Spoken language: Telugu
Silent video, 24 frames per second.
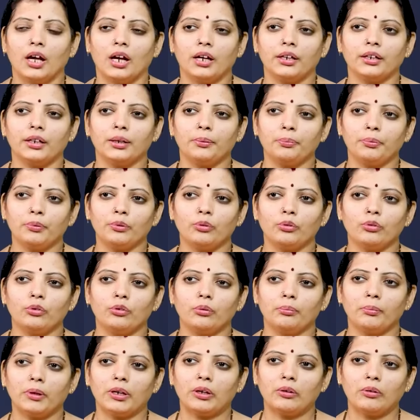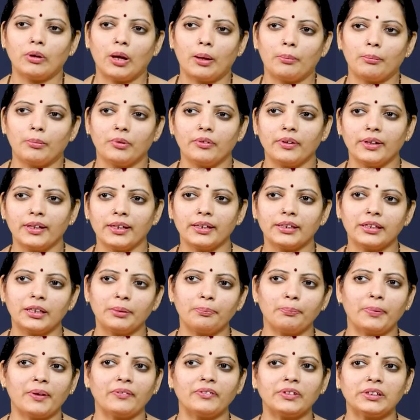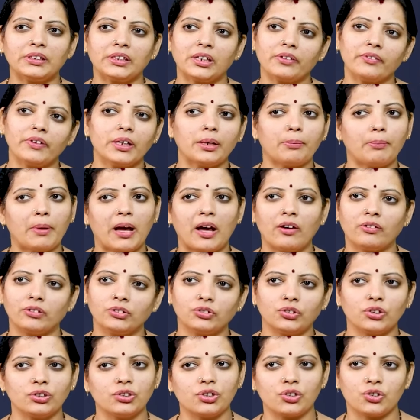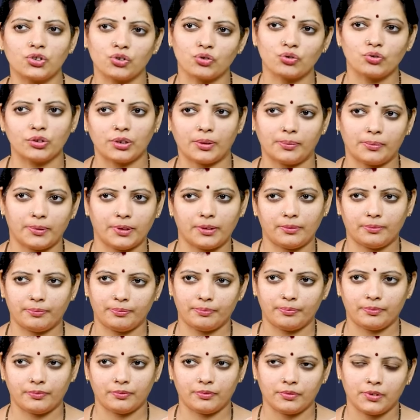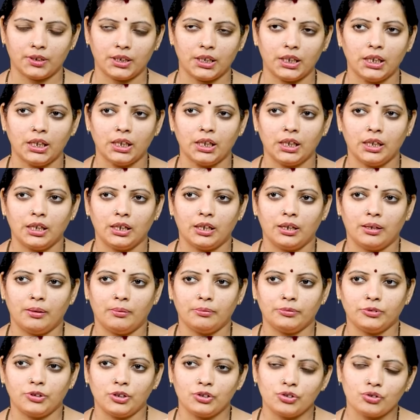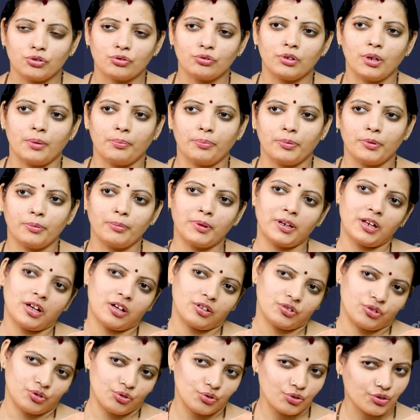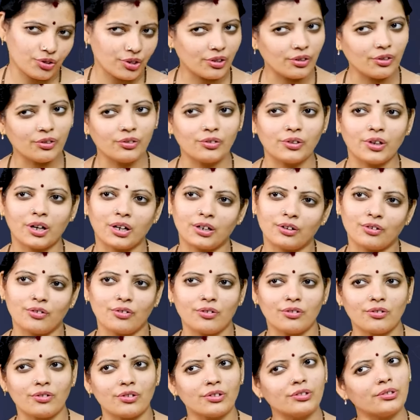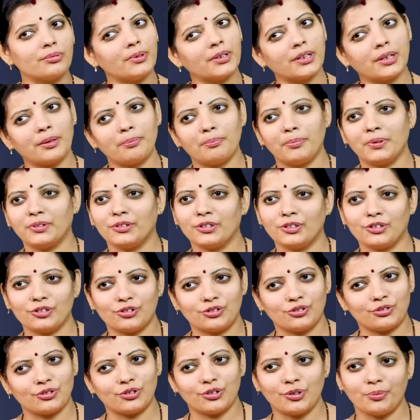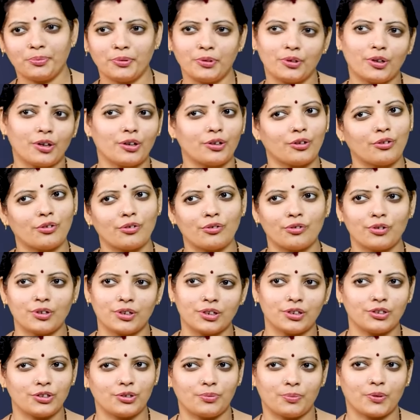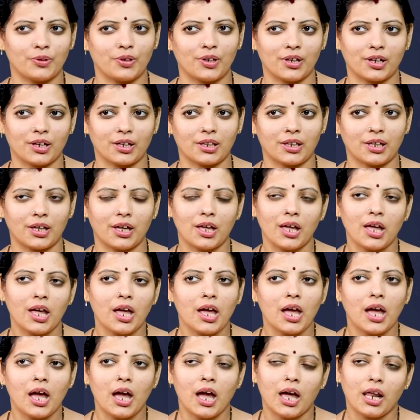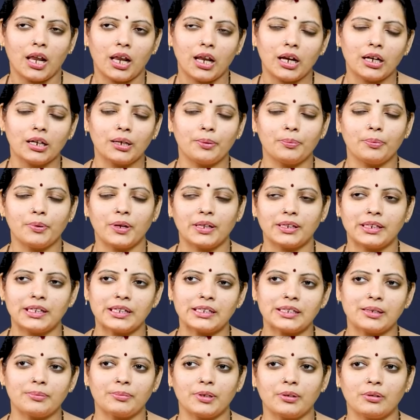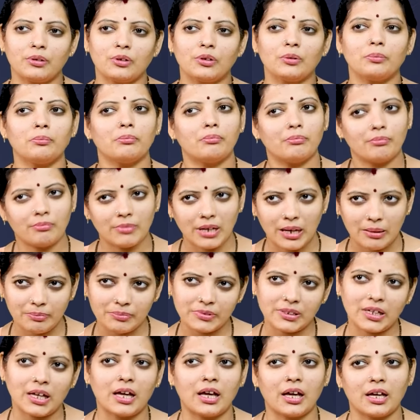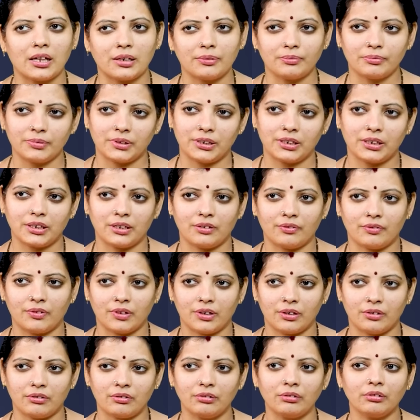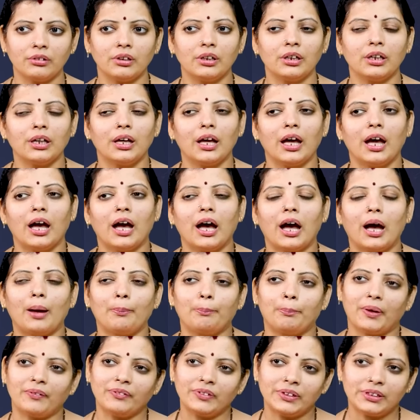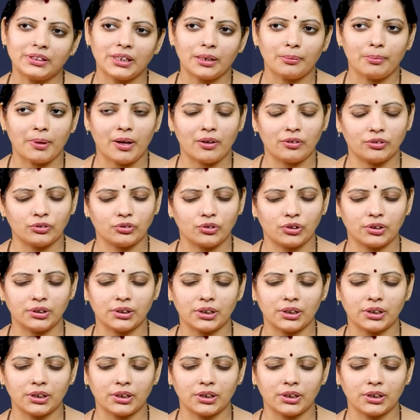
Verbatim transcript: అంటే ఇప్పుడు మనం అమ్మవారిది పవిత్రమైన భావంతో తెచ్చుకుంటాం మనం తెచ్చుకున్నప్పుడు మన అశోచనలోనూ కట్టుకోకూడదు మనకి ఇబ్బందులు వచ్చినప్పుడు కట్టుకోకూడదు అని చెప్పుకున్నాం కదా అలాంటప్పుడు అదే సమయంలో మాంసాహారం తినేవాళ్ళు ఆ పవిత్ర భావంతో